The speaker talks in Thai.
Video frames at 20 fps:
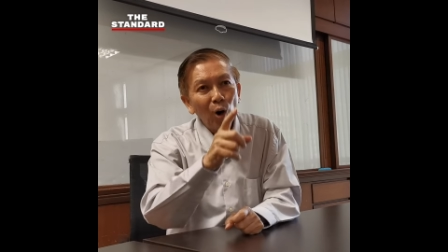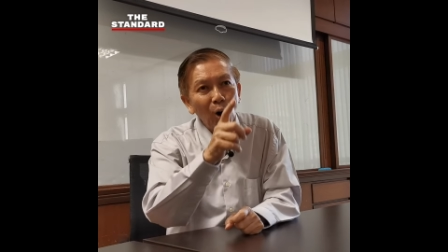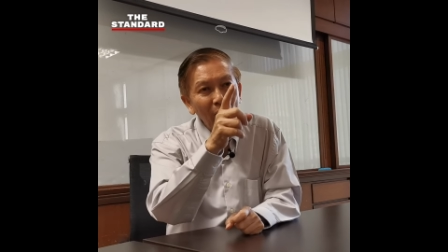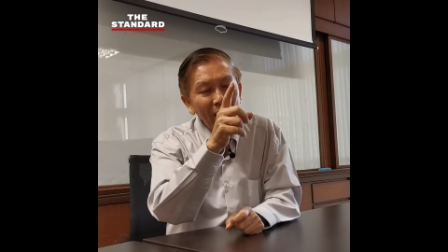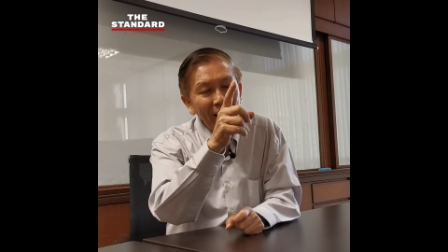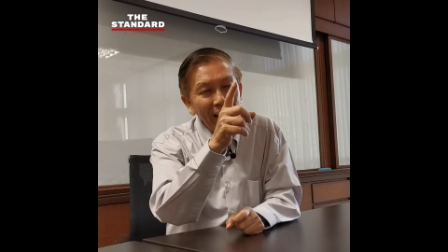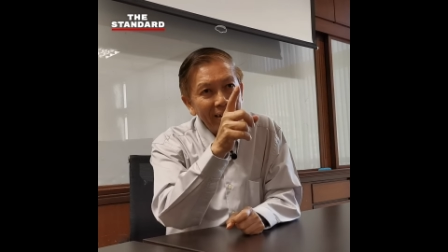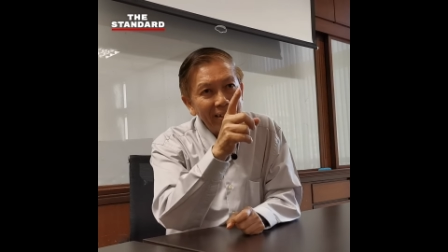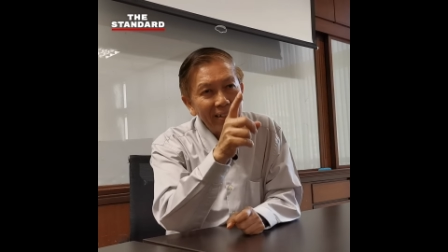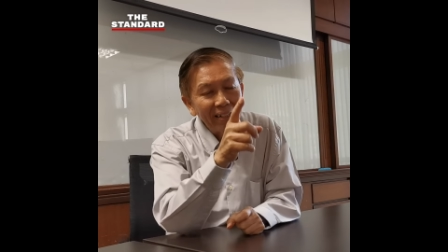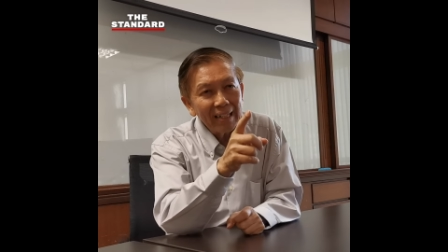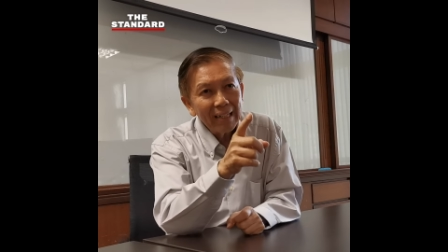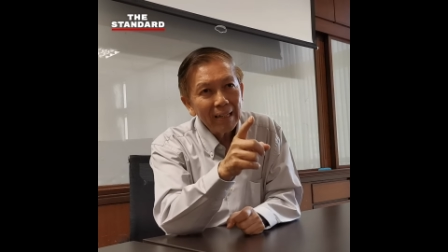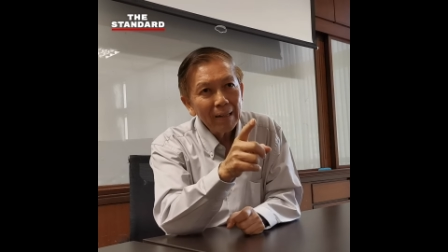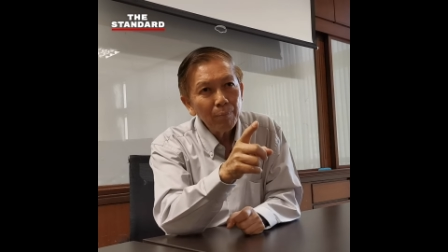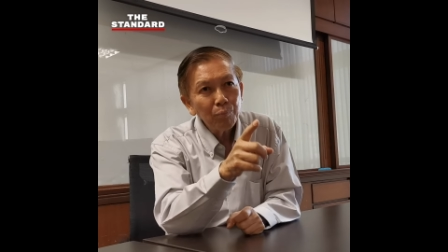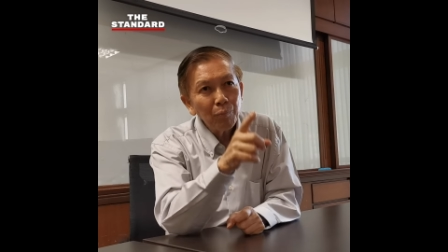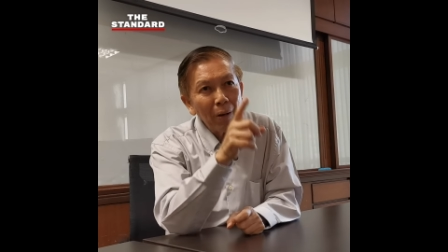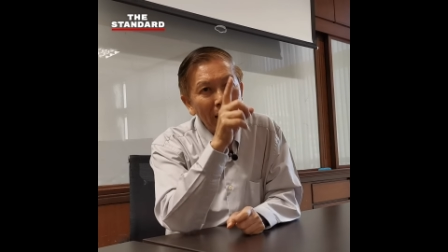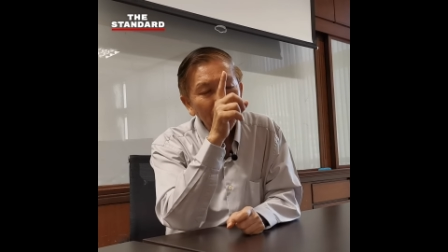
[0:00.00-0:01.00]
หอกอันนี้
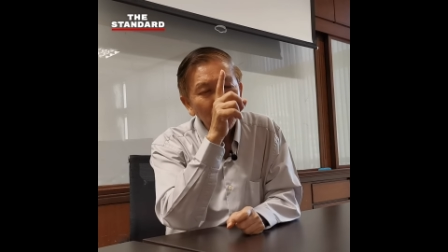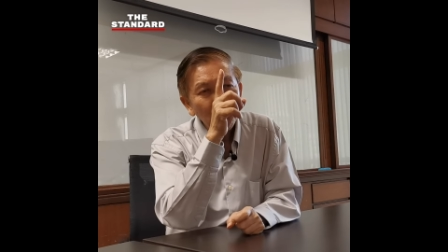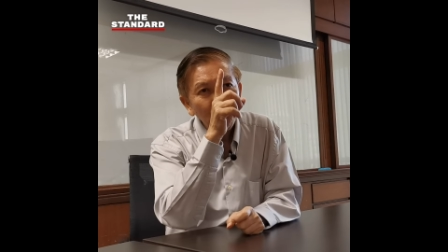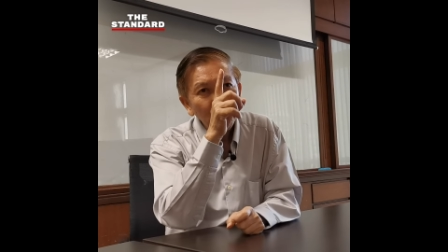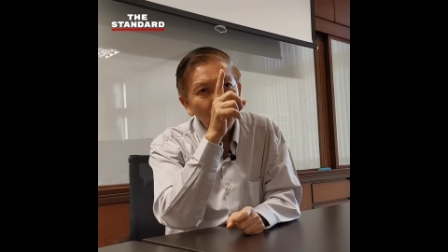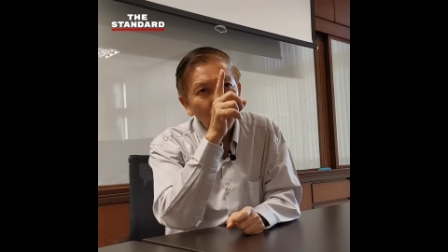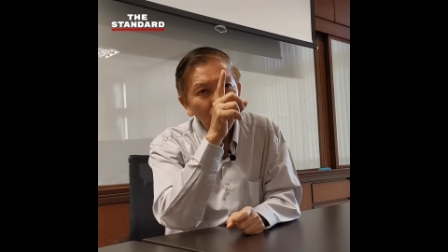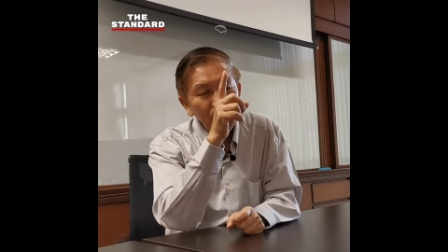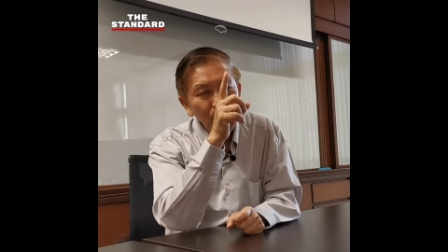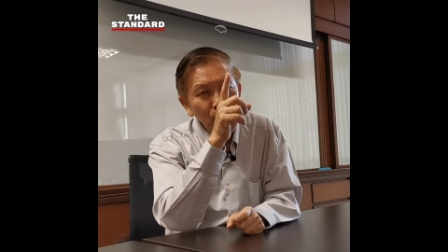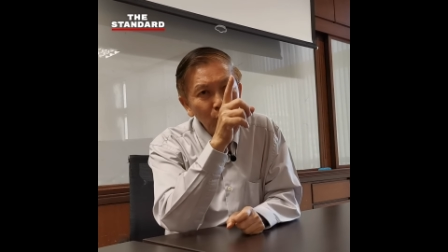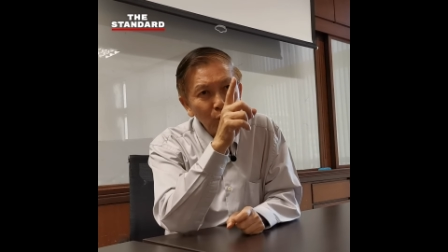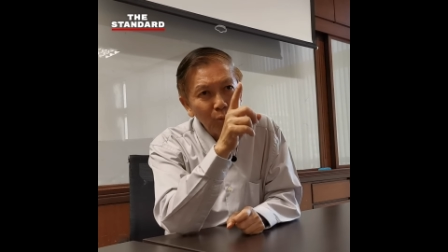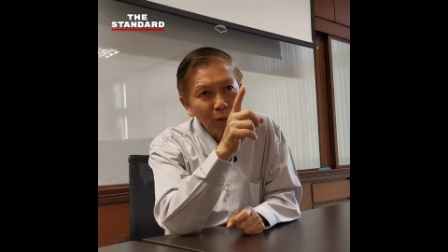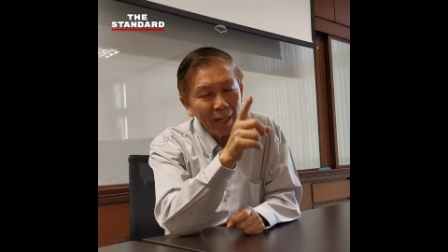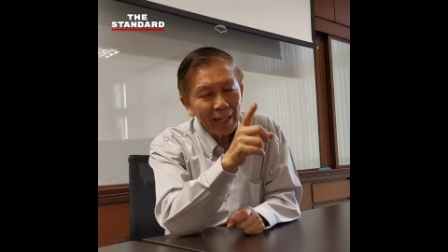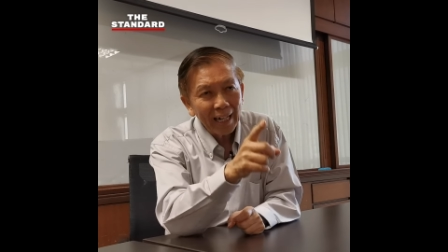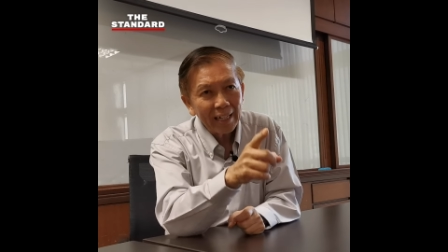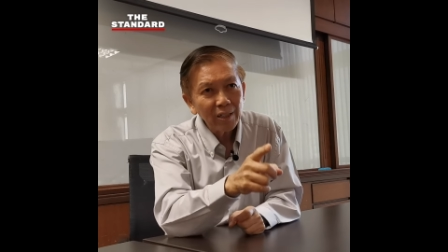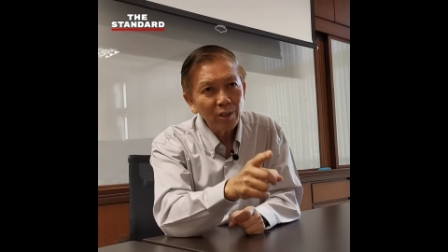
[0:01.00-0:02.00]
ปักบนอกจุล
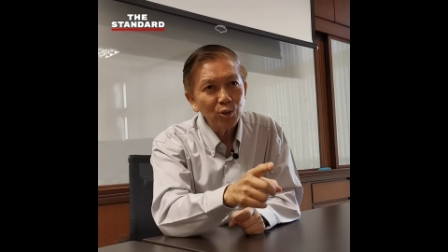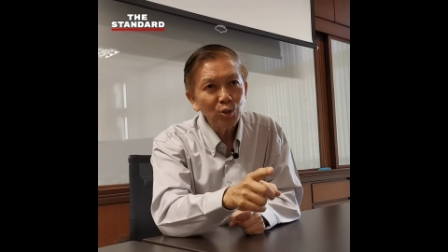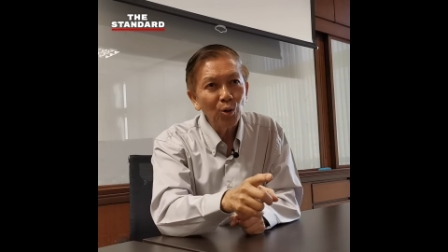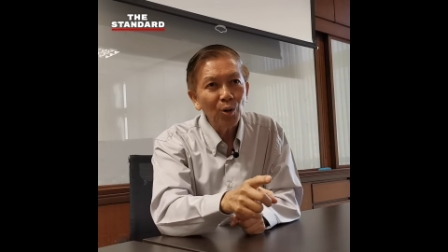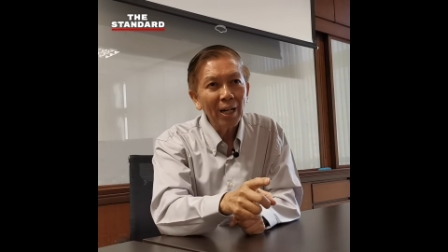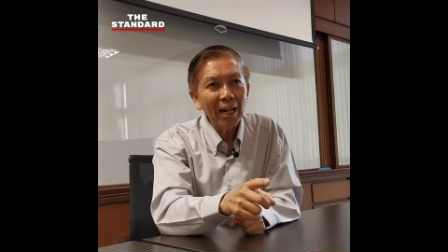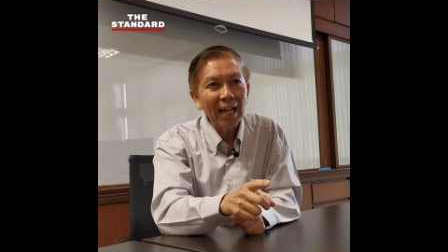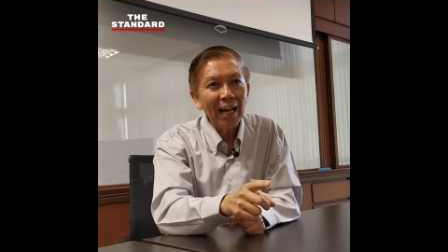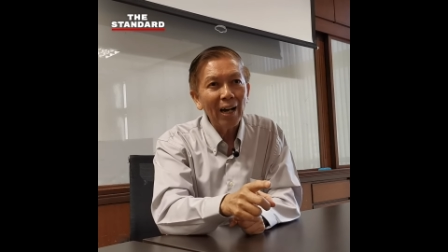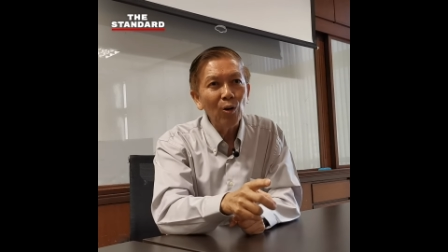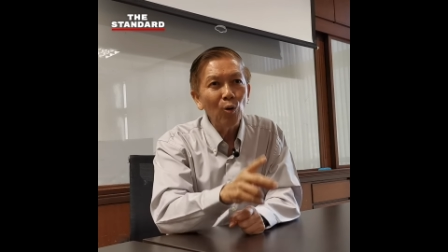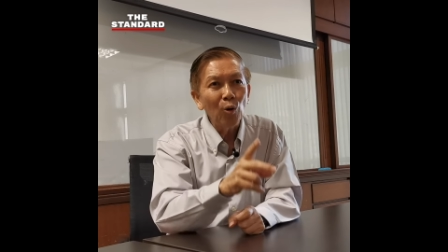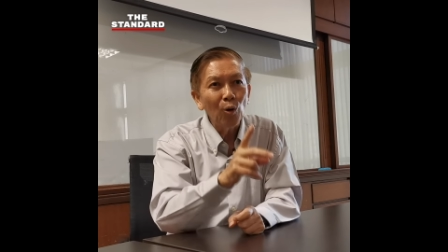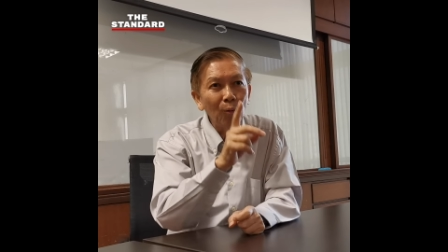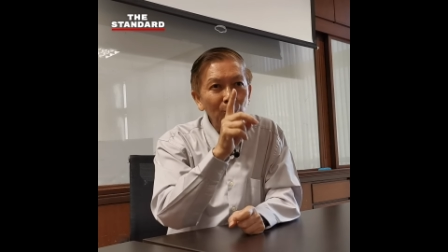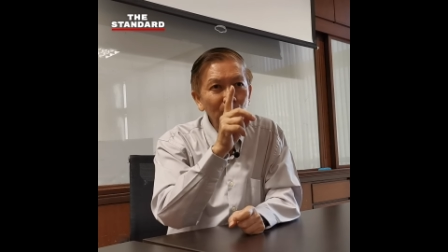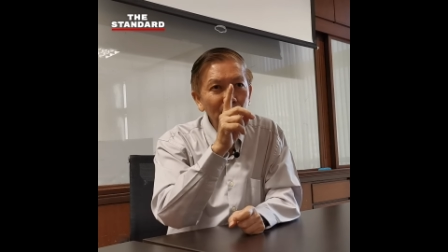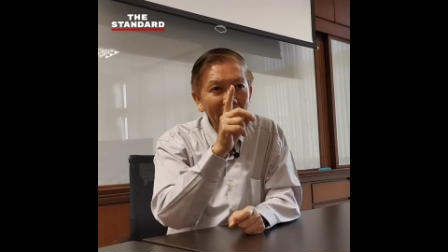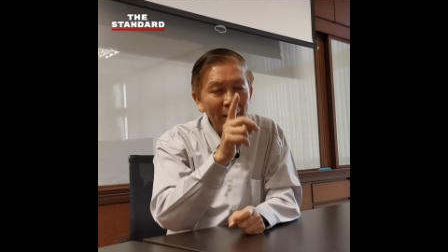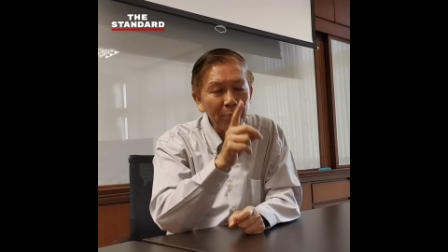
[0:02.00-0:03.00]
ว่าการกระทรวงกลาโห
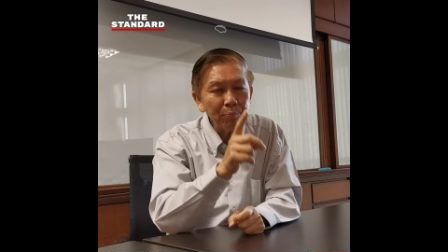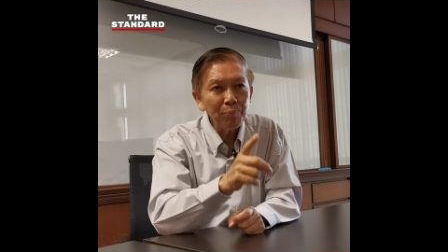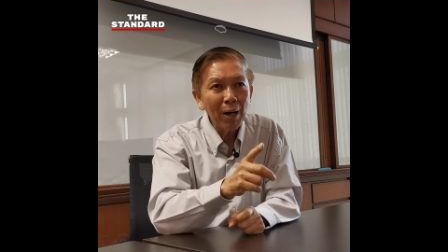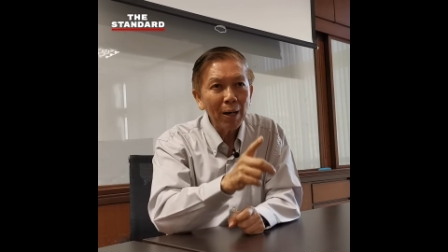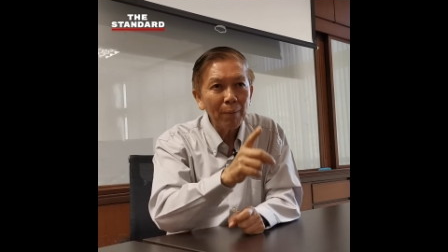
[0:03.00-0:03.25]
มและ